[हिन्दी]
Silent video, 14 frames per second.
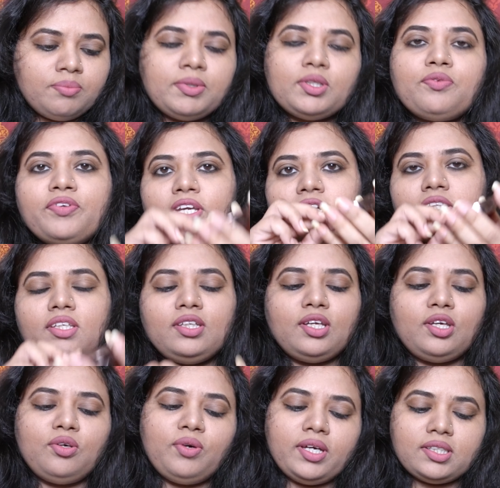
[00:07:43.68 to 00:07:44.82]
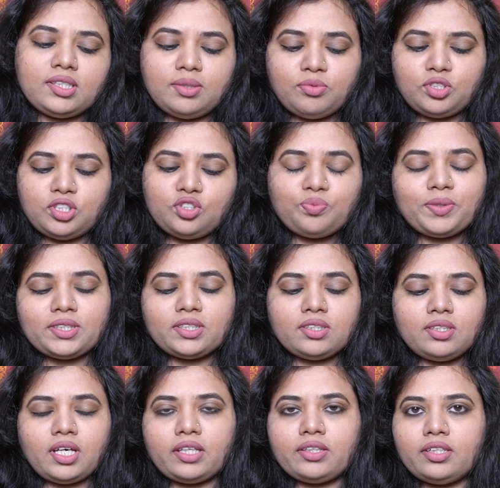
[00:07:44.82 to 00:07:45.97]
मैं तो फेंकती नहीं हूँ ऐसे मुझे जो
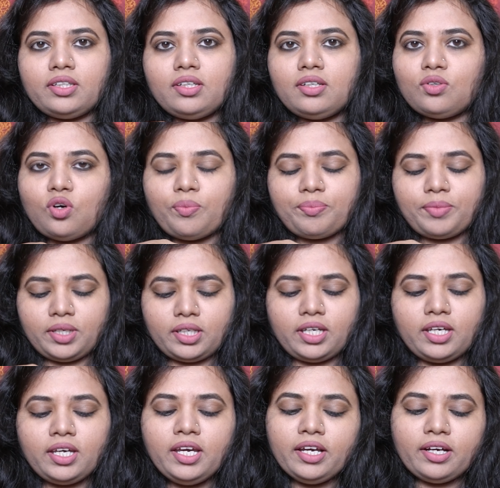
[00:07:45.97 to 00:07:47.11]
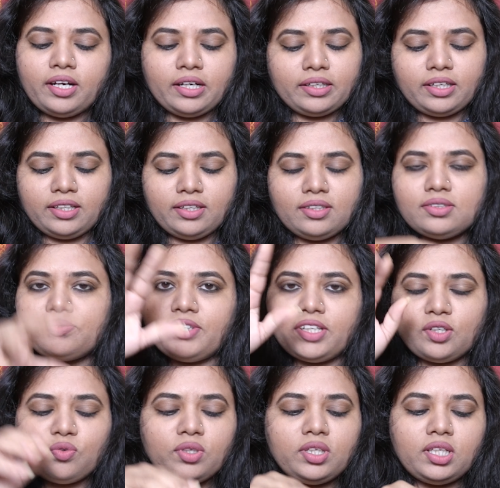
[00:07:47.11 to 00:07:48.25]
पसंद आते हैं ना इनके कंटेनर्स
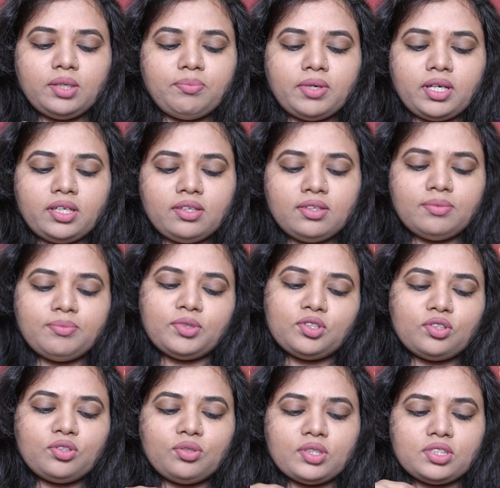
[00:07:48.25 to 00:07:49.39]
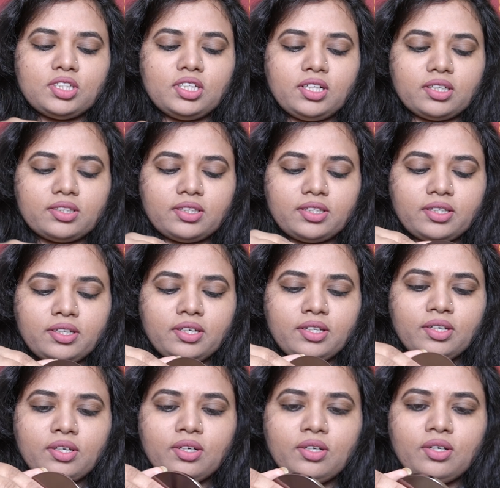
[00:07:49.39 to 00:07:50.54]
फेंकूंगी नहीं भाई मुझे तो अच्छे लगते
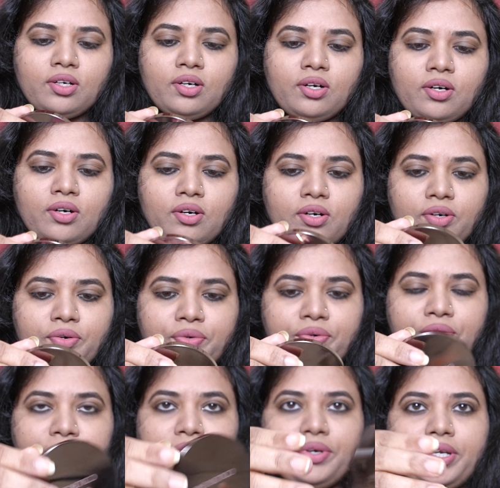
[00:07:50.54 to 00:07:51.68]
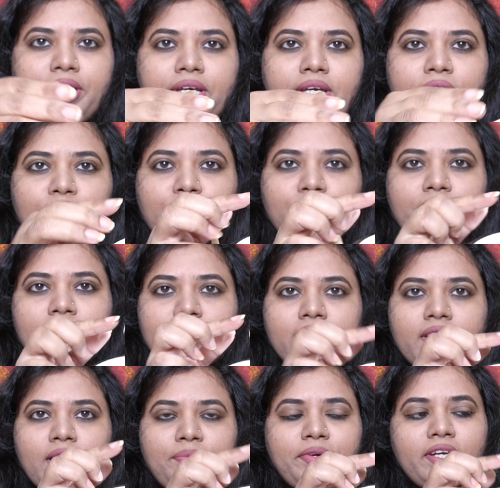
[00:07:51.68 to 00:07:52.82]
हैं और ये सुंदर सा
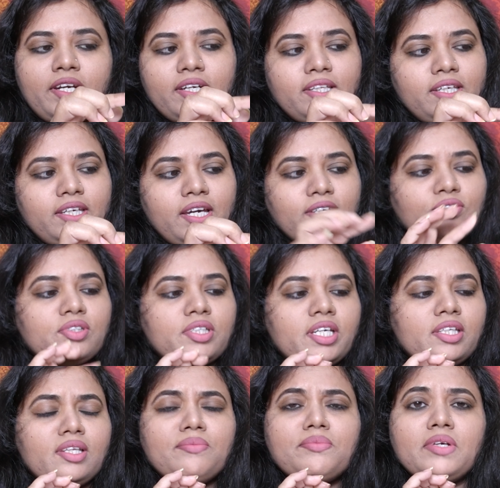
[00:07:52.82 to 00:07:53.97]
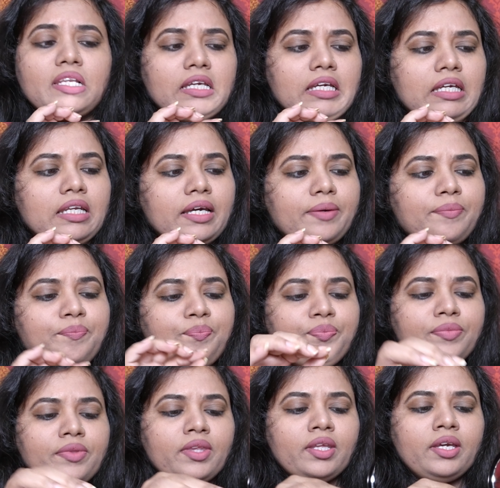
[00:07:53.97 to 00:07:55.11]
यहाँ मिरर दिया है जो कि एकदम क्लीन है
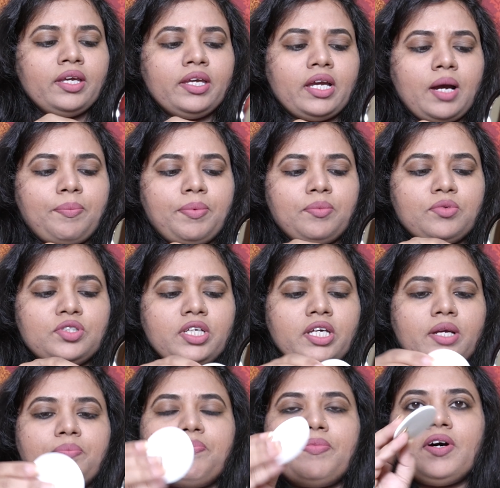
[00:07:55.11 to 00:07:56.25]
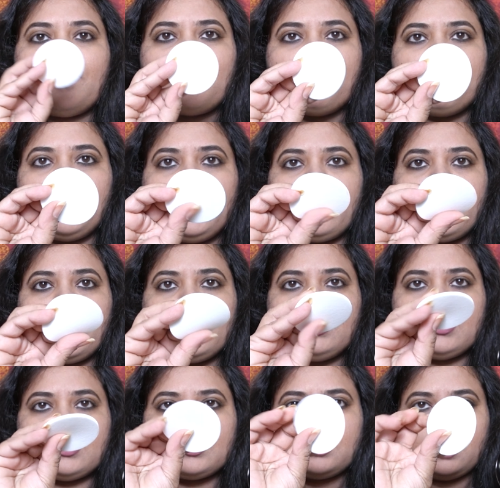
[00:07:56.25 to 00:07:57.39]
यहाँ पे मुझे एक पफ मिल रहा है
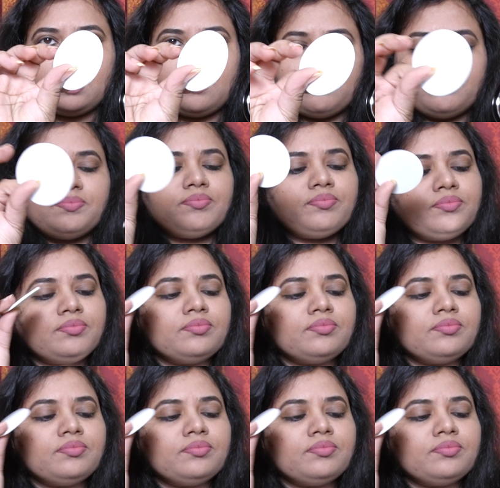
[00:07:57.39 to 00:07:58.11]
जिससे हम